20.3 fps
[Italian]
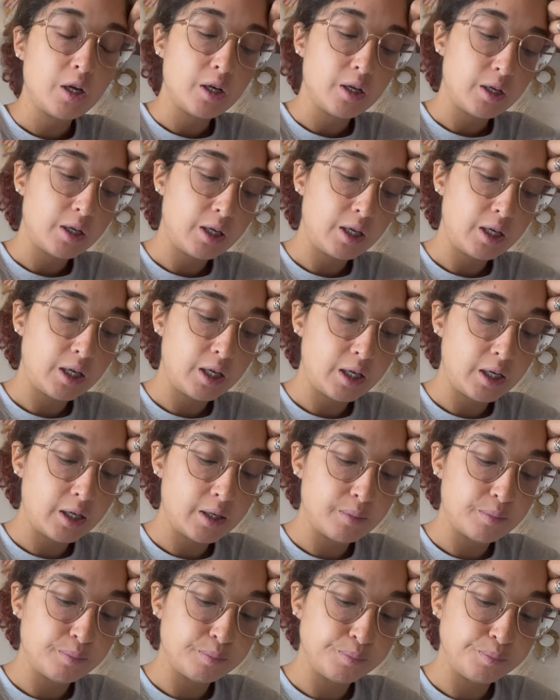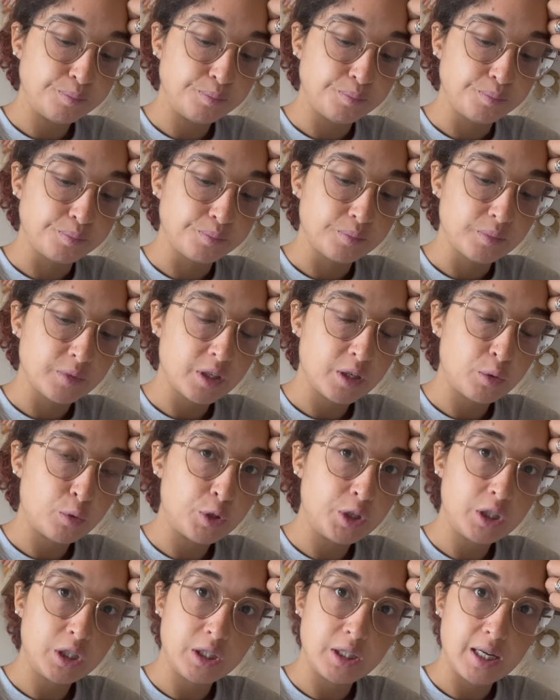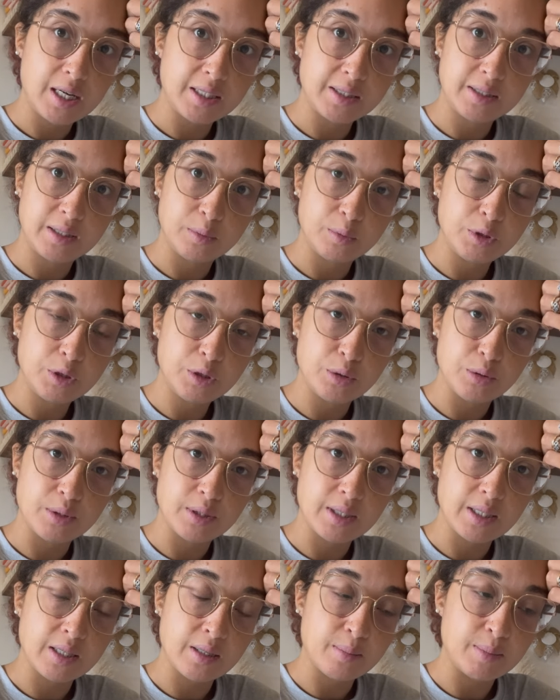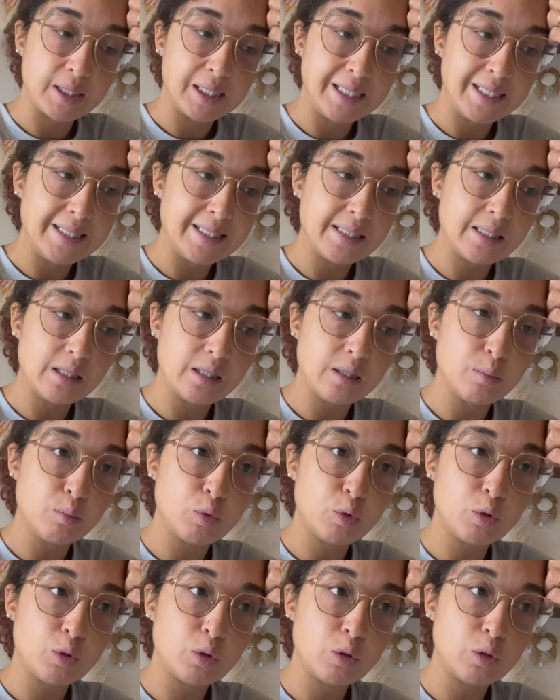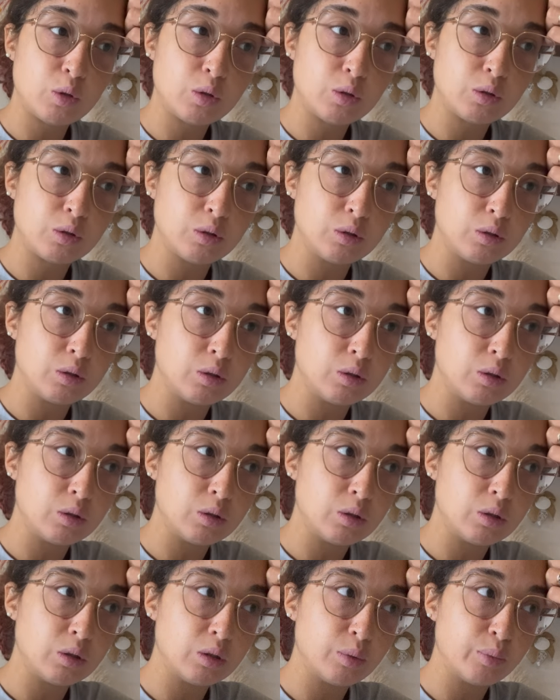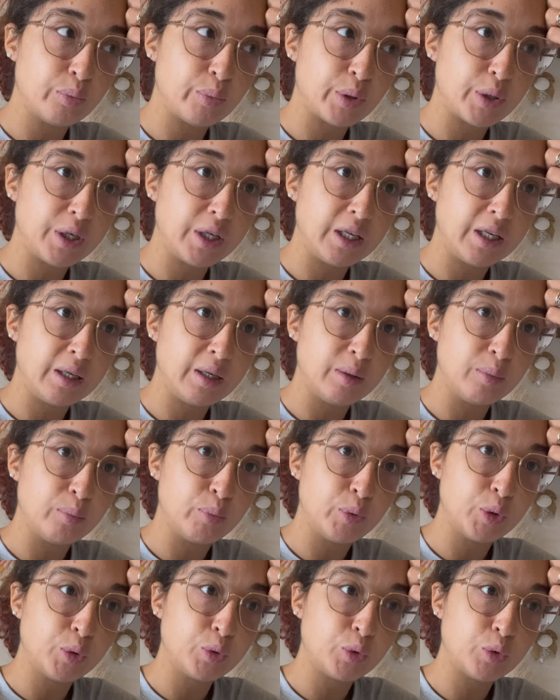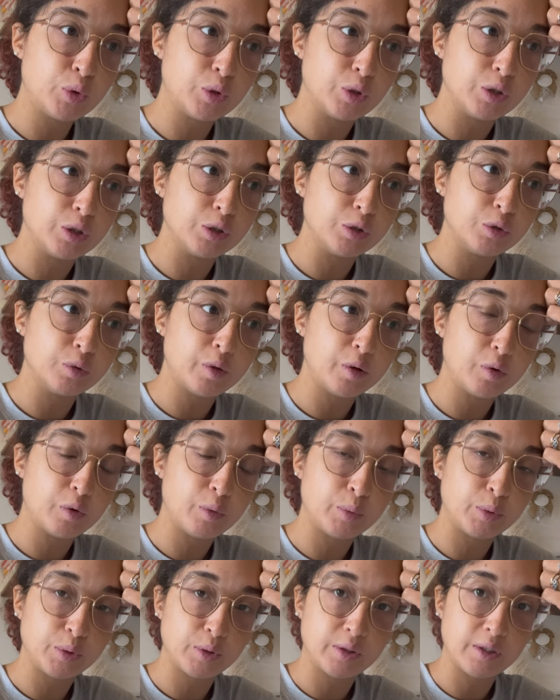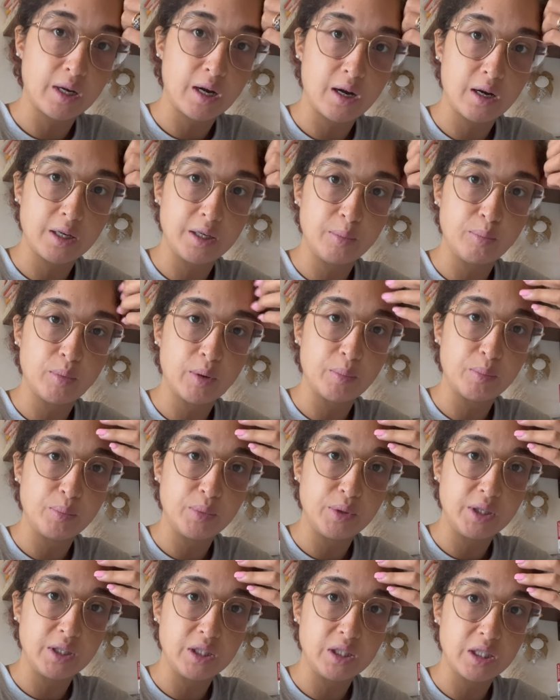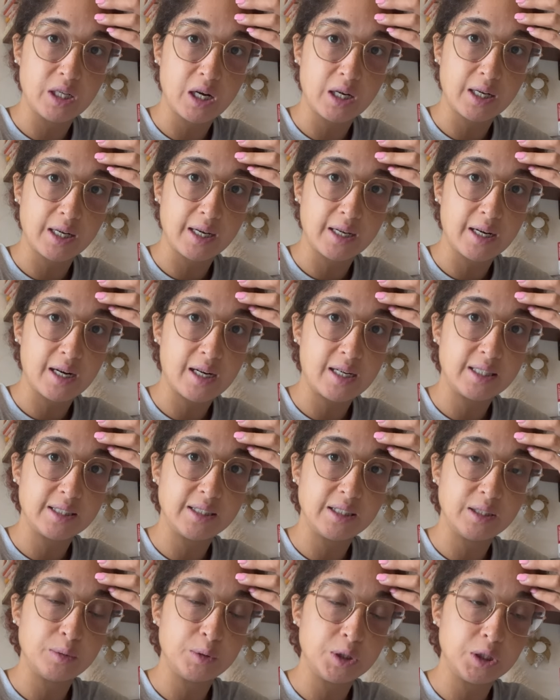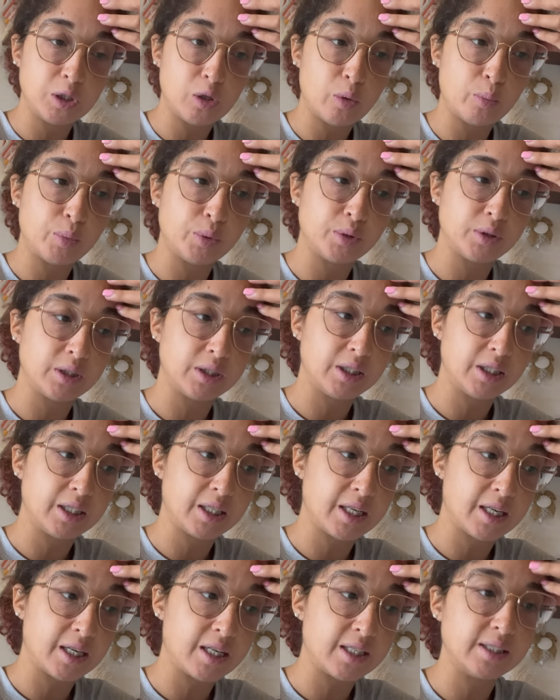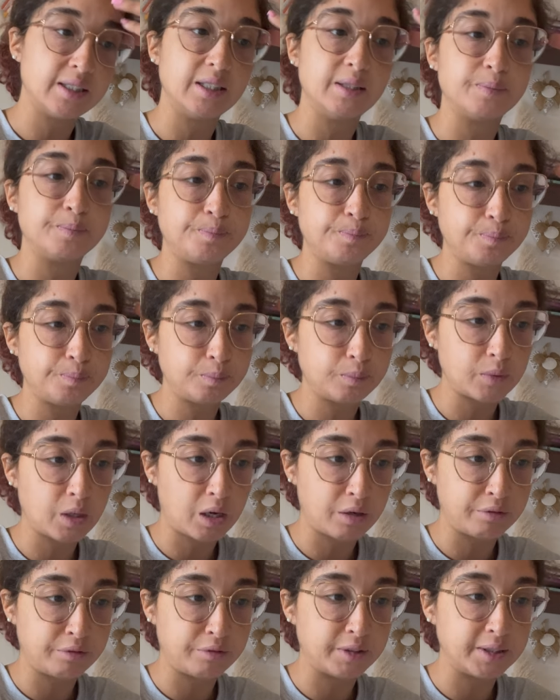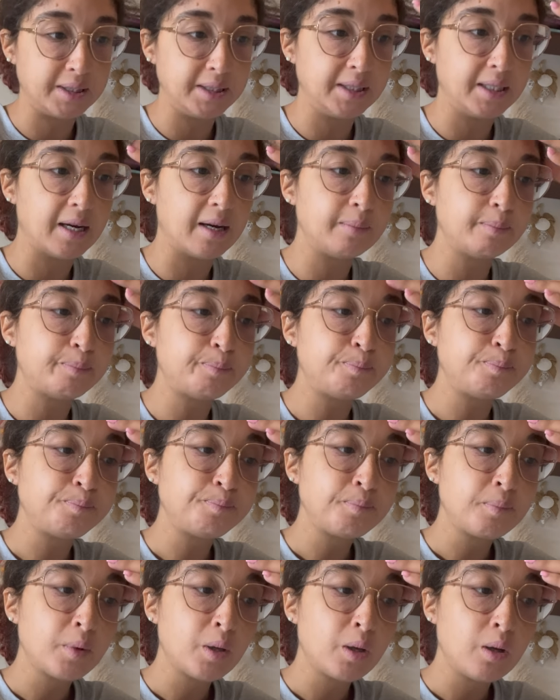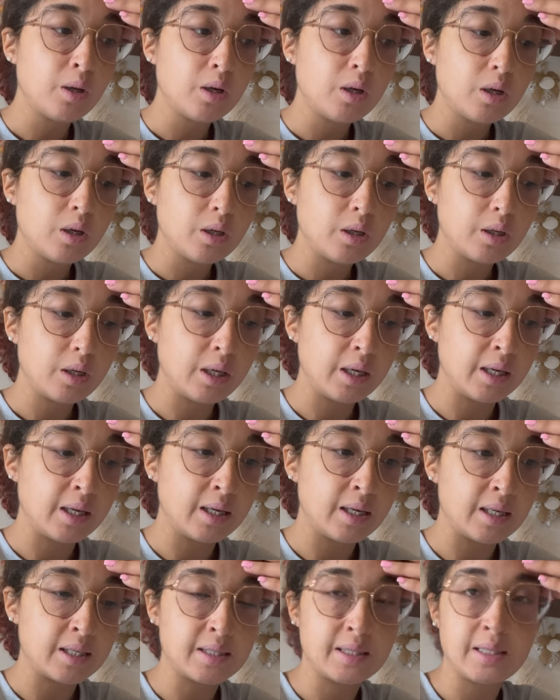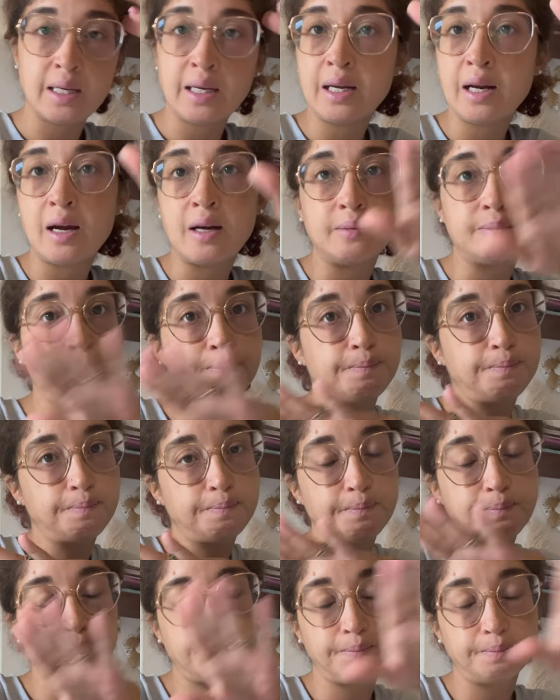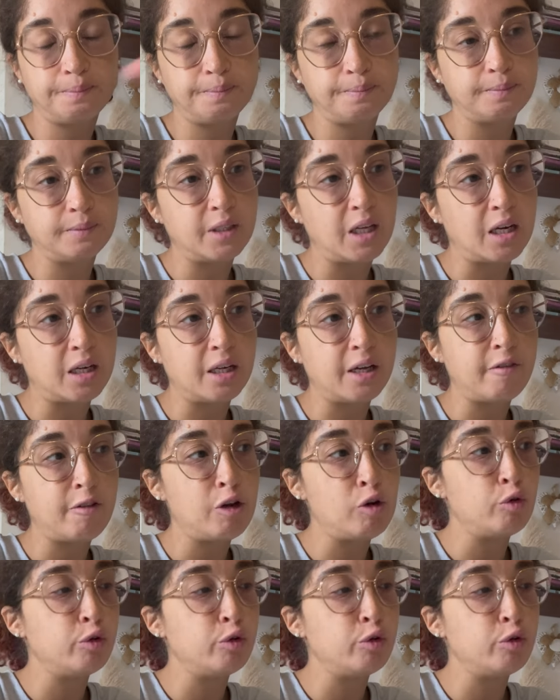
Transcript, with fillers: e, ehm, quindi niente, quindi sono stata malissimo, eh, poi in più eh, dovevo portare i bambini a karate, quindi l'ho portati a karate a fatica e la sera neanche ve lo